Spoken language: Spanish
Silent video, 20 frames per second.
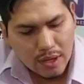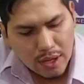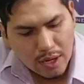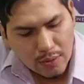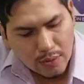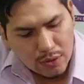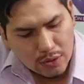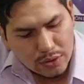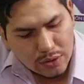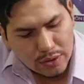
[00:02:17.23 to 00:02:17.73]

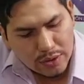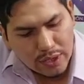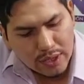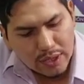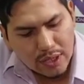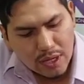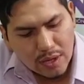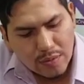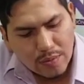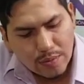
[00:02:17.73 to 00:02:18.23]
el botón de
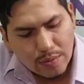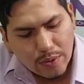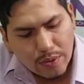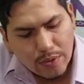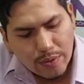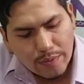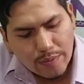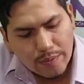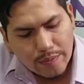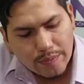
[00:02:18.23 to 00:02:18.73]

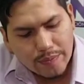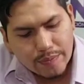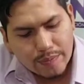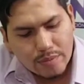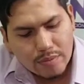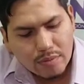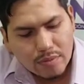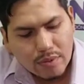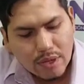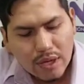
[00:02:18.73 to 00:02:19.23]
tiempo,
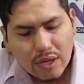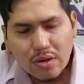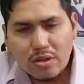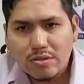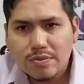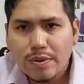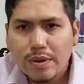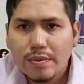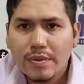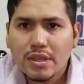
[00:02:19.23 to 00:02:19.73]
que
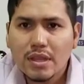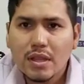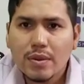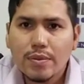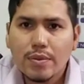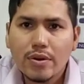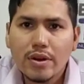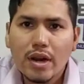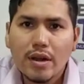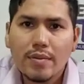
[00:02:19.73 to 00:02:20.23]
nos permite
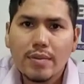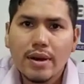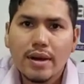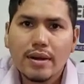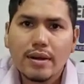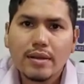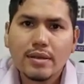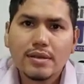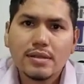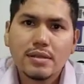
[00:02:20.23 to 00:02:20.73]

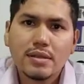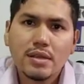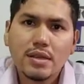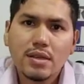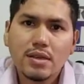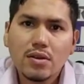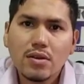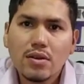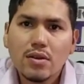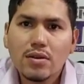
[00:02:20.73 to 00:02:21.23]
programar
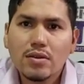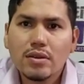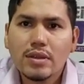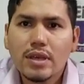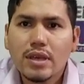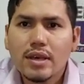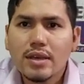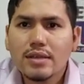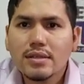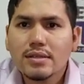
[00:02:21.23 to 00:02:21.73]
5,
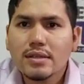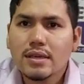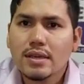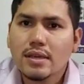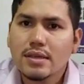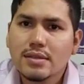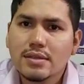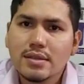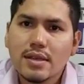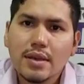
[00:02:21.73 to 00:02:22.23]
10,
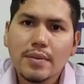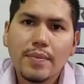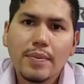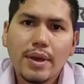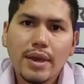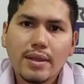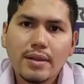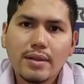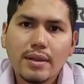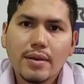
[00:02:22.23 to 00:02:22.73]
15,
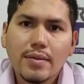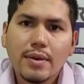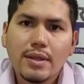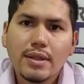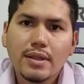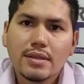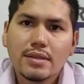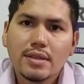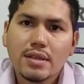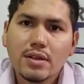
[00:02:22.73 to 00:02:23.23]
20,
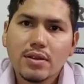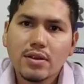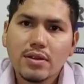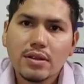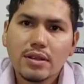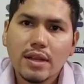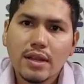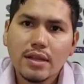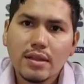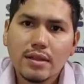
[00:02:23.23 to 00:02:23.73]

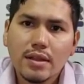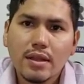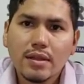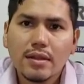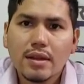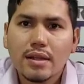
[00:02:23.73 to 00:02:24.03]
25, 30,